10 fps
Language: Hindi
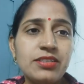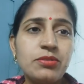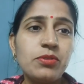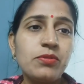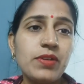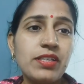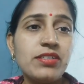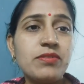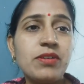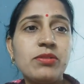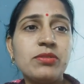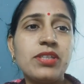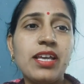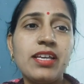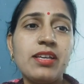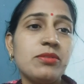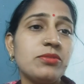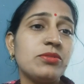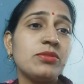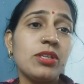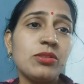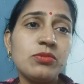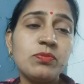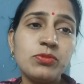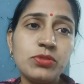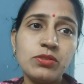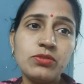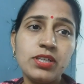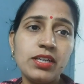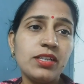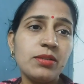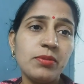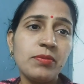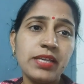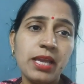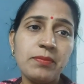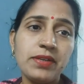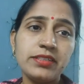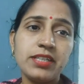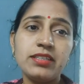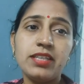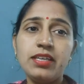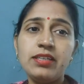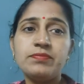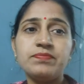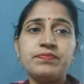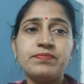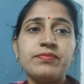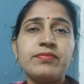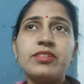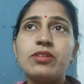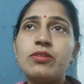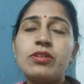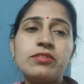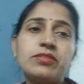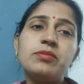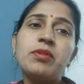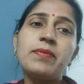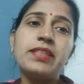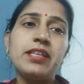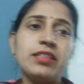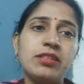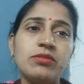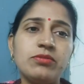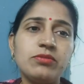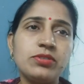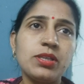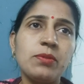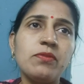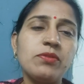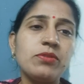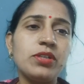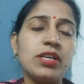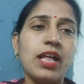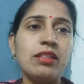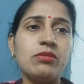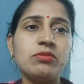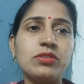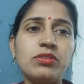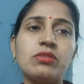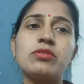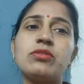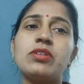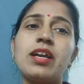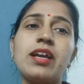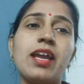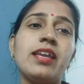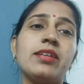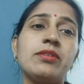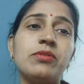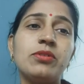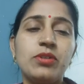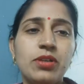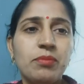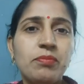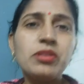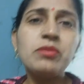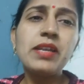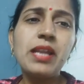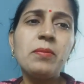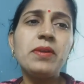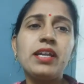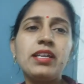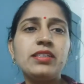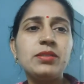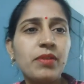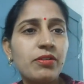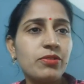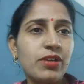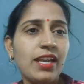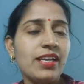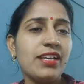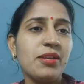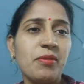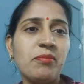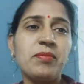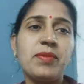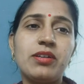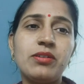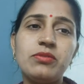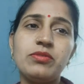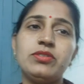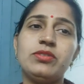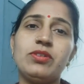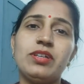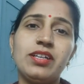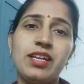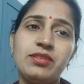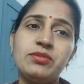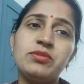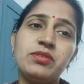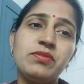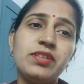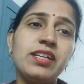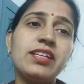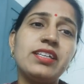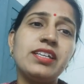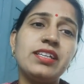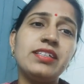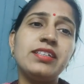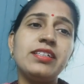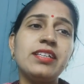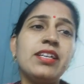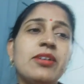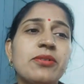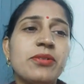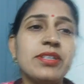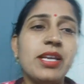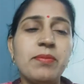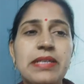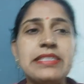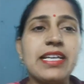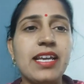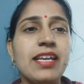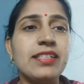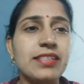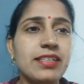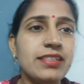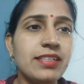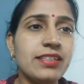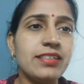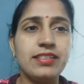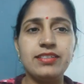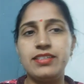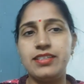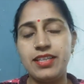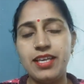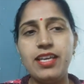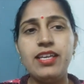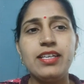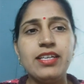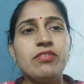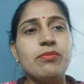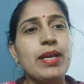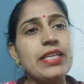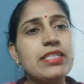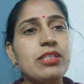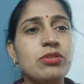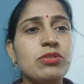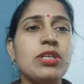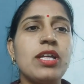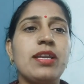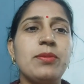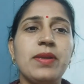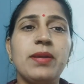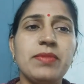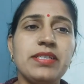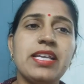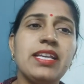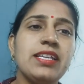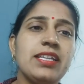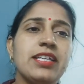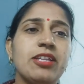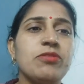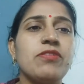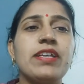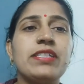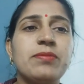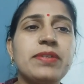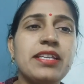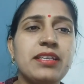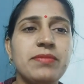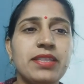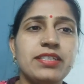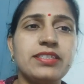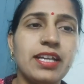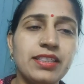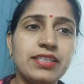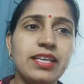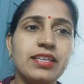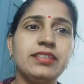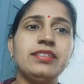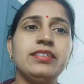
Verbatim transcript: जो कोई फेस्टिवल होता है या कुछ होता है तो पूजा वूजा करने में भी टाइम लग जाता है और टिफ़िन में मैं देखती हूँ उसके मैं फ्रूट ही डाल दूँगी और तो क्या खाएगी वो मैं तो मना भी कर रही थी पर वो कह रही नहीं मम्मी रखूँगी तो रखना है तो उसे फिर रख ही लेगी कोई नहीं बच्चा है ऐसे ही धीरे धीरे सीखते हैं बाकी जल तो चढ़ाने में हमेशा लेके जाती हूँ वैसे भी डेली मंदिर जाती है